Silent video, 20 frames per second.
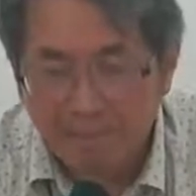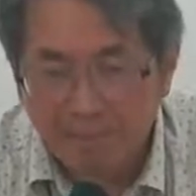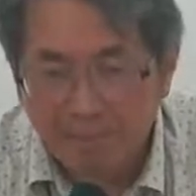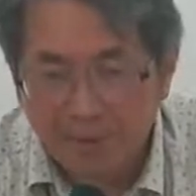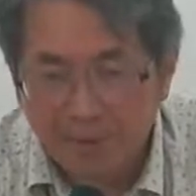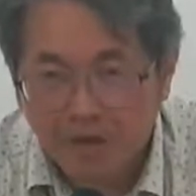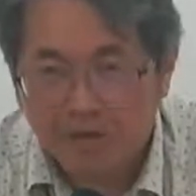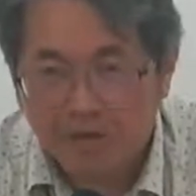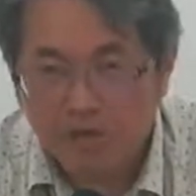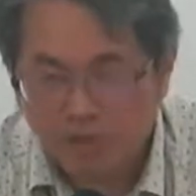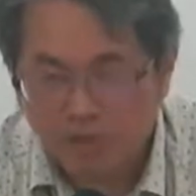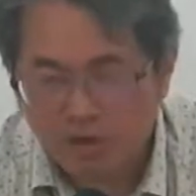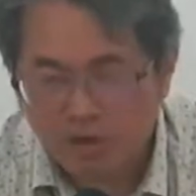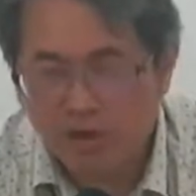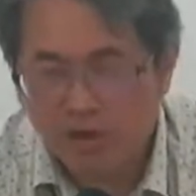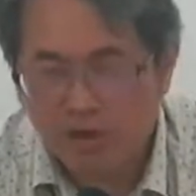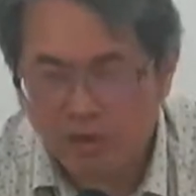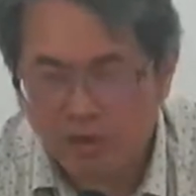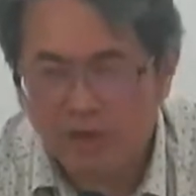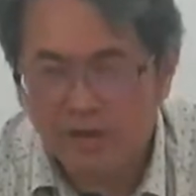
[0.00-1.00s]
啊，你做的
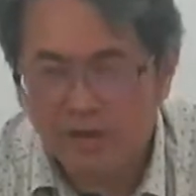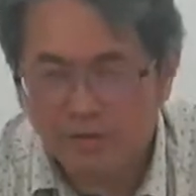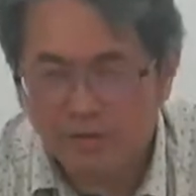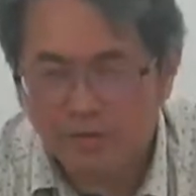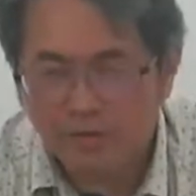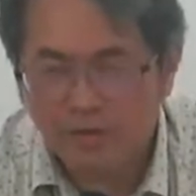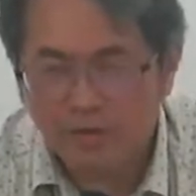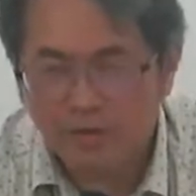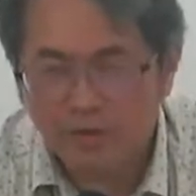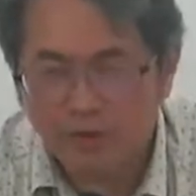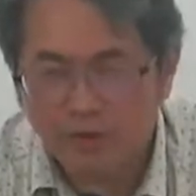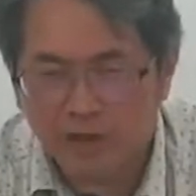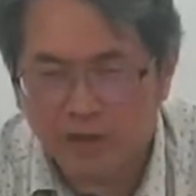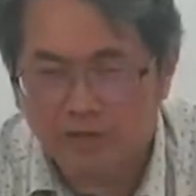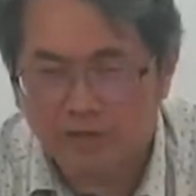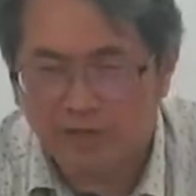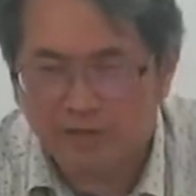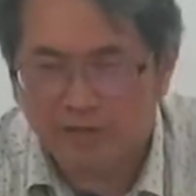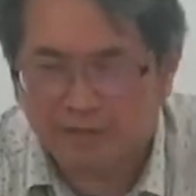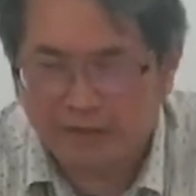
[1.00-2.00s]
哦，你很辛苦的，很
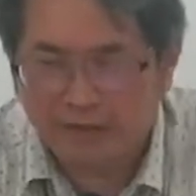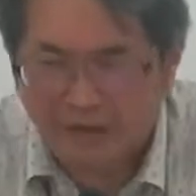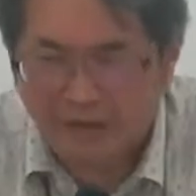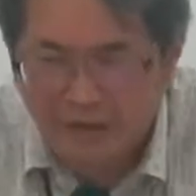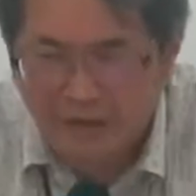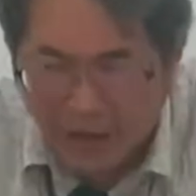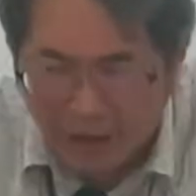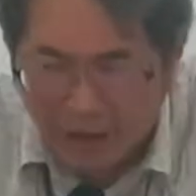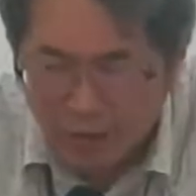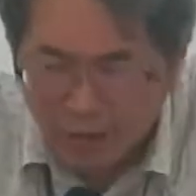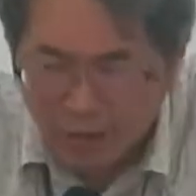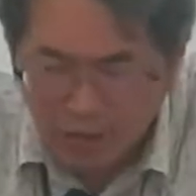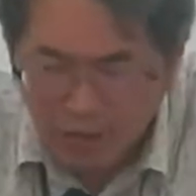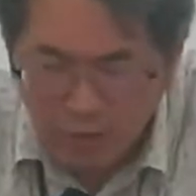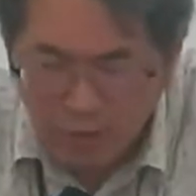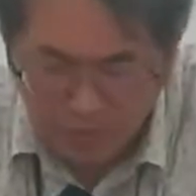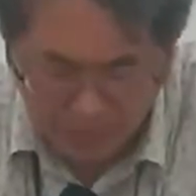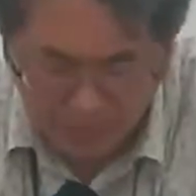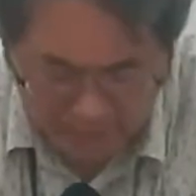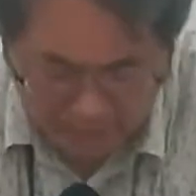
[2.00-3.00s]
勤劳。我
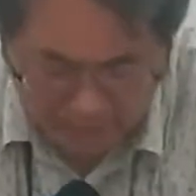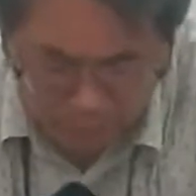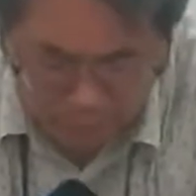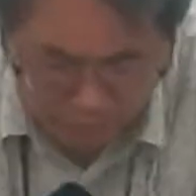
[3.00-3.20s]
们意思说